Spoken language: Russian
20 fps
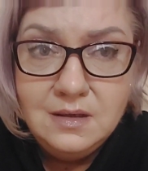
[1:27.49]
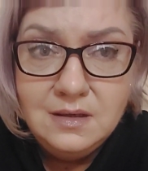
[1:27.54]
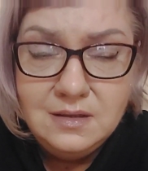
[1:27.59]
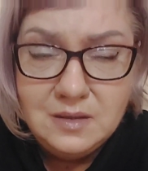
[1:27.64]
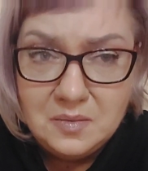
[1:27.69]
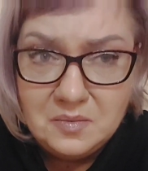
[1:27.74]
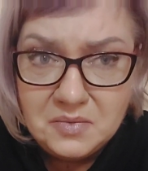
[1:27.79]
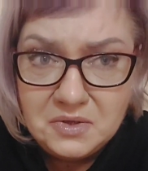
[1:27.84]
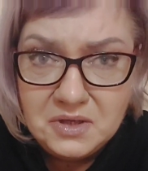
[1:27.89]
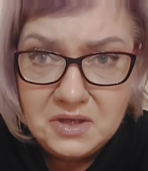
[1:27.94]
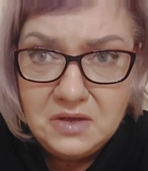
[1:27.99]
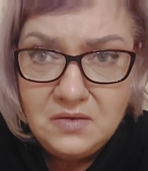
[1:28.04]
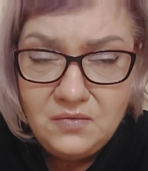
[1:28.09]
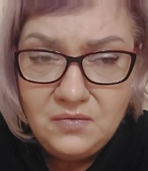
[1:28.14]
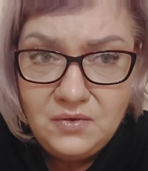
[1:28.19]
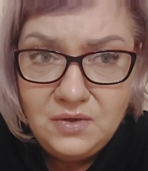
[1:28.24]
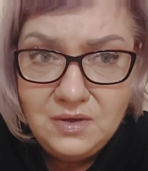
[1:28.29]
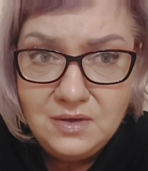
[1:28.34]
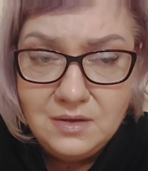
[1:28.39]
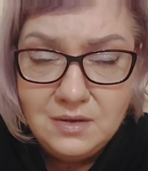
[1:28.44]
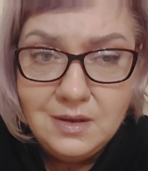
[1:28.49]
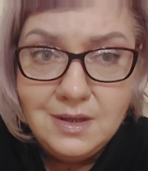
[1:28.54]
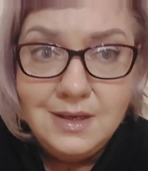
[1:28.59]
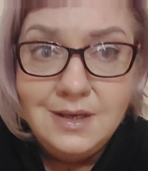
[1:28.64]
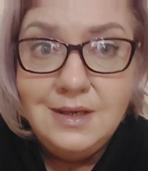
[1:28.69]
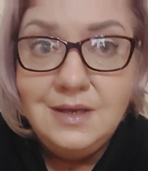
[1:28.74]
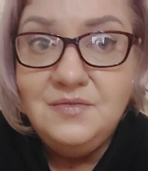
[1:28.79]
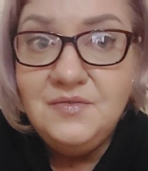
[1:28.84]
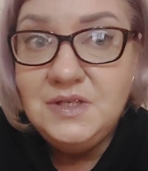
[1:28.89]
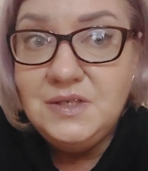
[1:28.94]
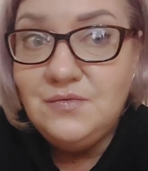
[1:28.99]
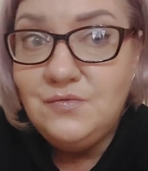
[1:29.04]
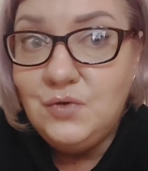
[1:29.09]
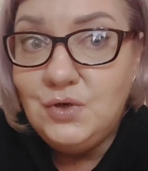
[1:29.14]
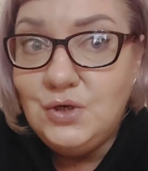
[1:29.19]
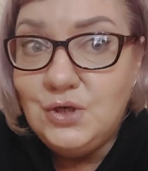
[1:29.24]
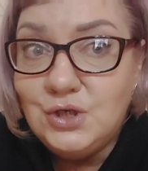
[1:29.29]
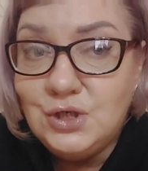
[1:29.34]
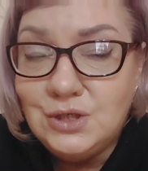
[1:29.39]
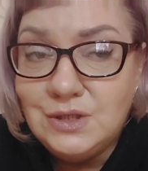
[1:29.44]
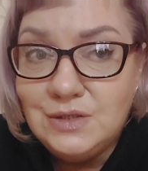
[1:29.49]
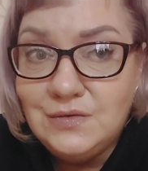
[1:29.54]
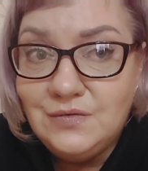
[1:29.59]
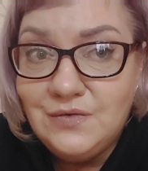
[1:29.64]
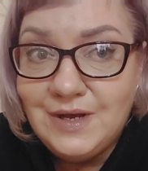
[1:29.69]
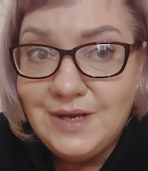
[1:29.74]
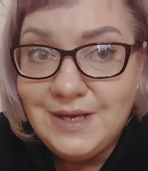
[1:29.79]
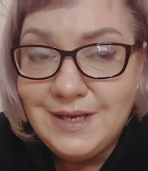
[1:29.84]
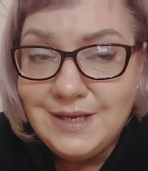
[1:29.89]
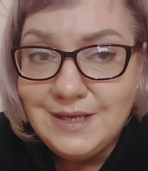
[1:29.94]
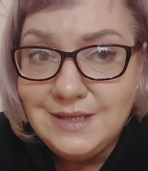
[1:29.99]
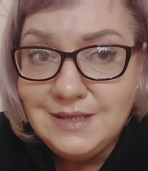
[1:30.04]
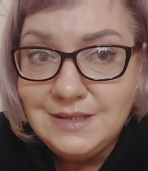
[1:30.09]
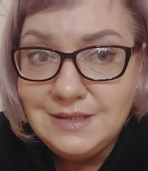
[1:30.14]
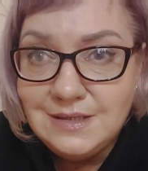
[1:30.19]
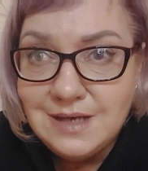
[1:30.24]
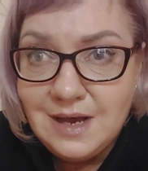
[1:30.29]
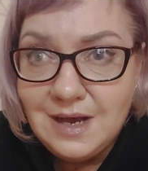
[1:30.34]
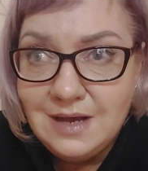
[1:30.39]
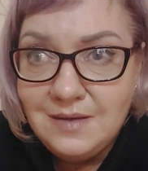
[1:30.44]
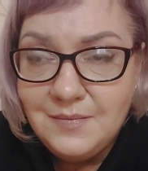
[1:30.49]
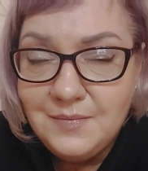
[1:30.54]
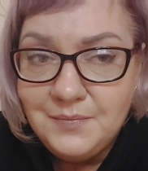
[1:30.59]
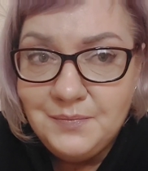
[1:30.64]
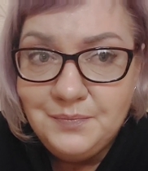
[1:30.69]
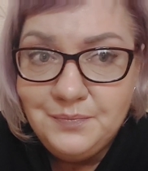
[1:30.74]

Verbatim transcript: там кефир и всего лишь два яйца.